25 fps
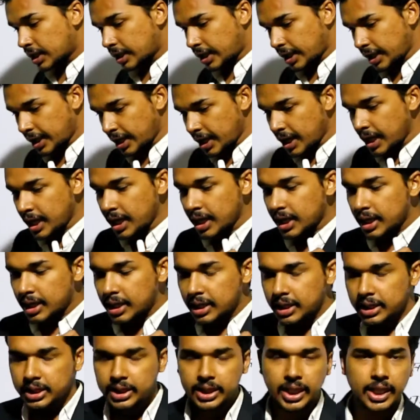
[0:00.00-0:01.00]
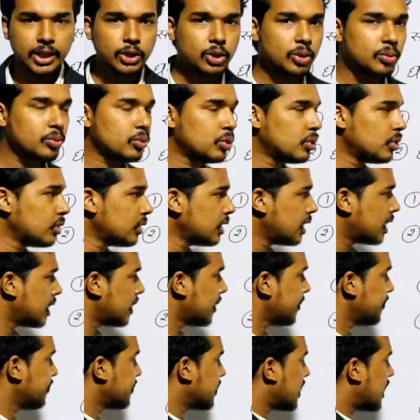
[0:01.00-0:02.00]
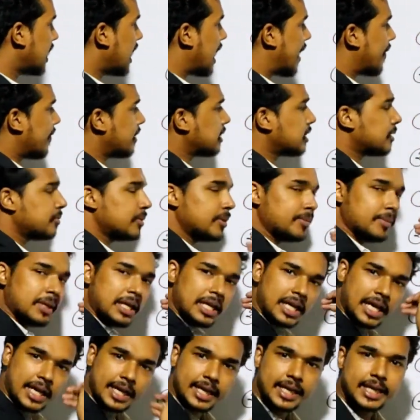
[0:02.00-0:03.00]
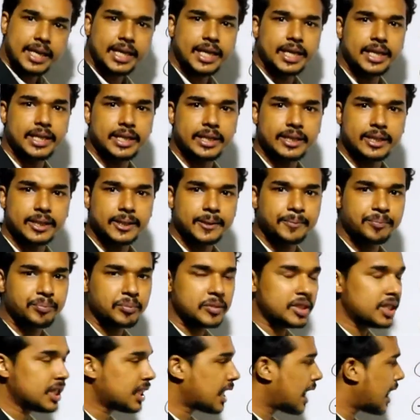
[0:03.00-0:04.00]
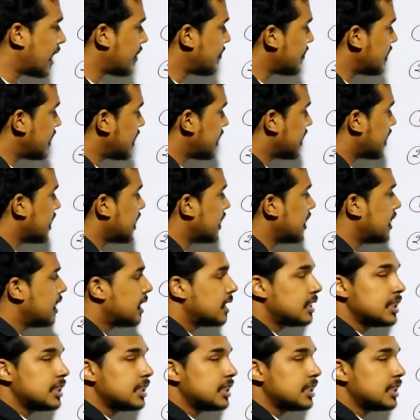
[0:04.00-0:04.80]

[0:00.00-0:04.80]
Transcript: कि ये तुमको ना इलेवंथ में मिलना ही नहीं है ये कहाँ मिलेगा